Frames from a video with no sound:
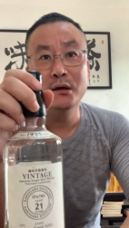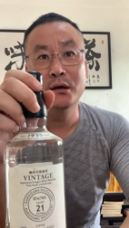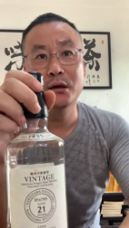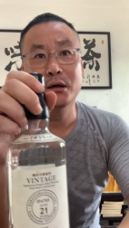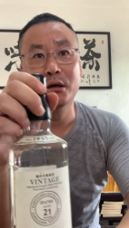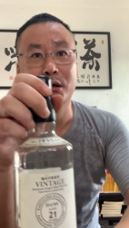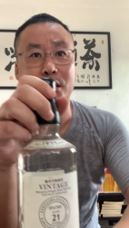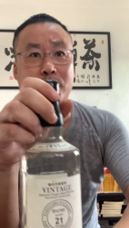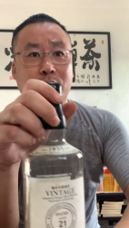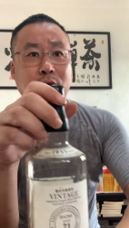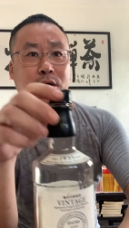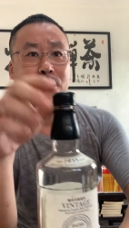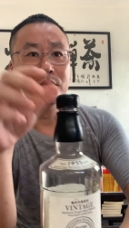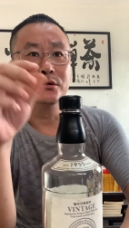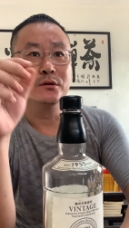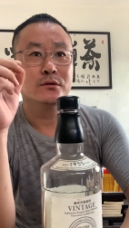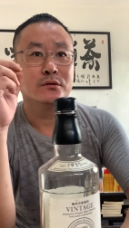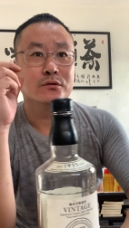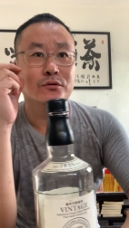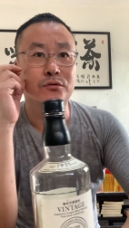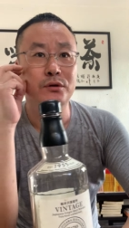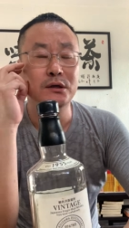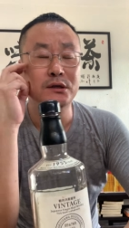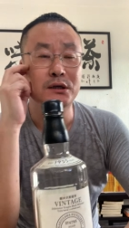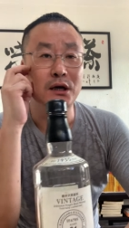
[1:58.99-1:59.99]
呃，
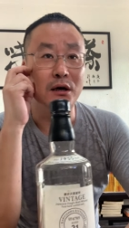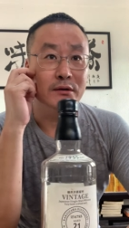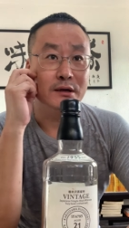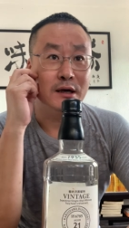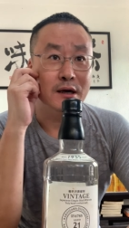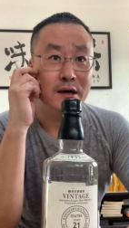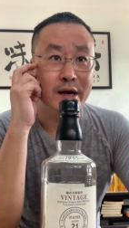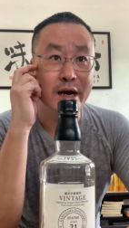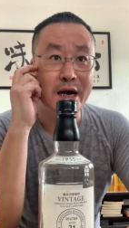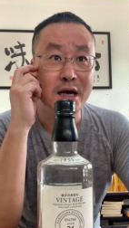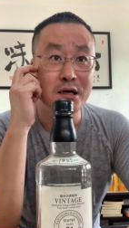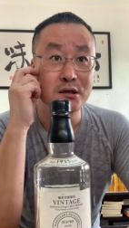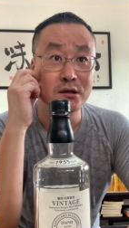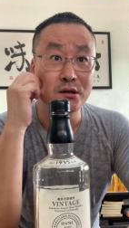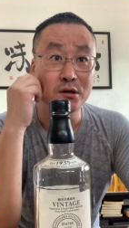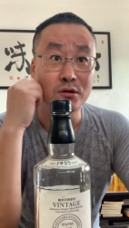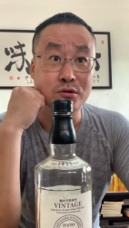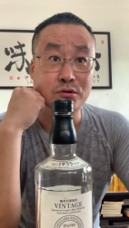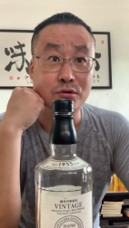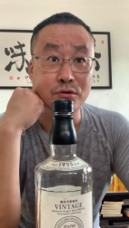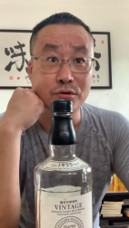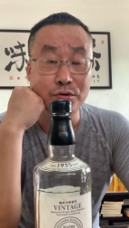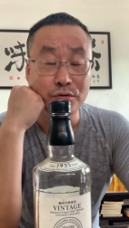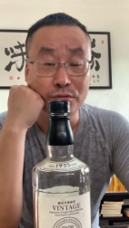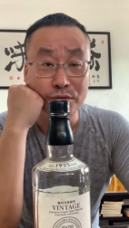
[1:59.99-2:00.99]
最早他开始的
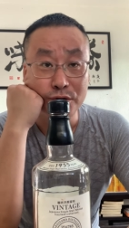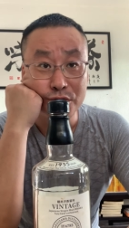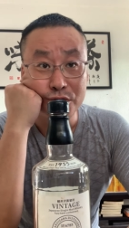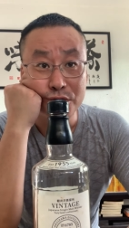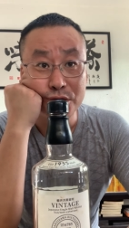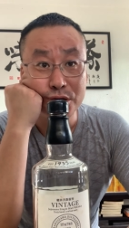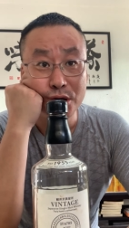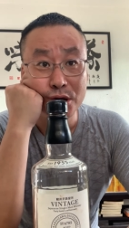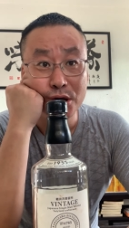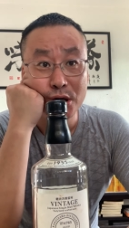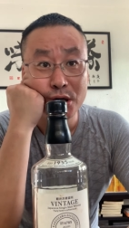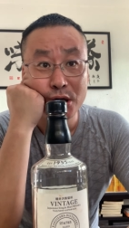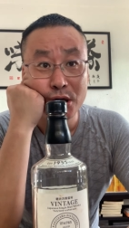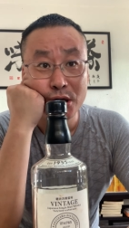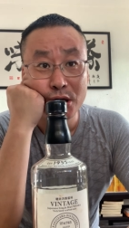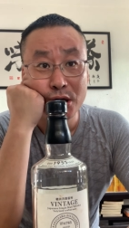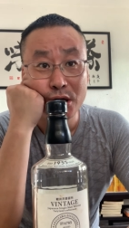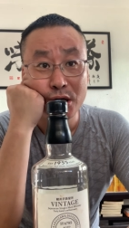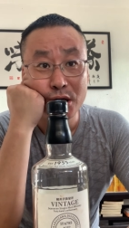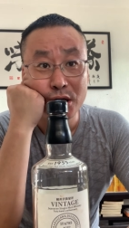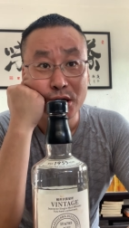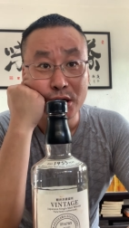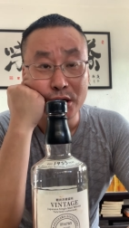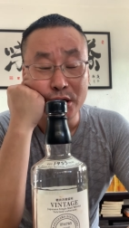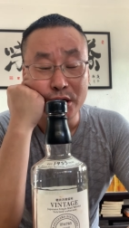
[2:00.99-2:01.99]
时候用的是，
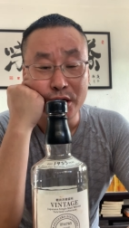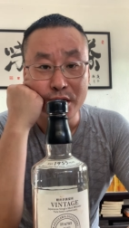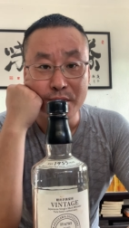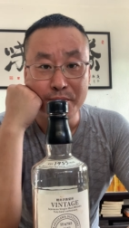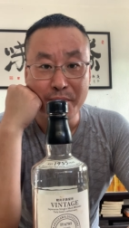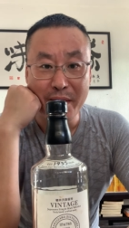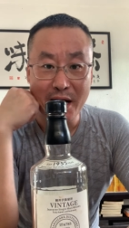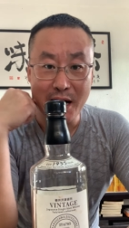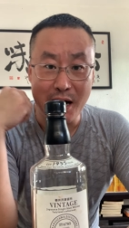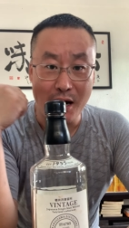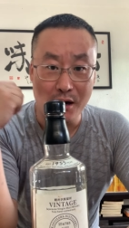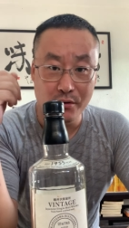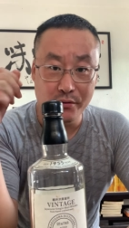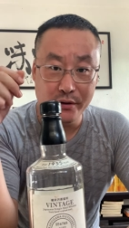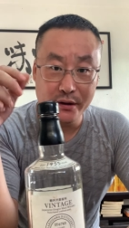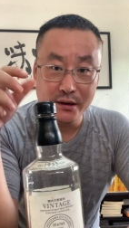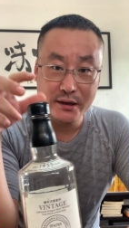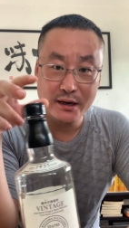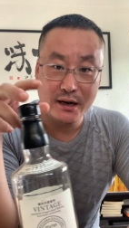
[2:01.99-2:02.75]
呃，跟麦卡伦一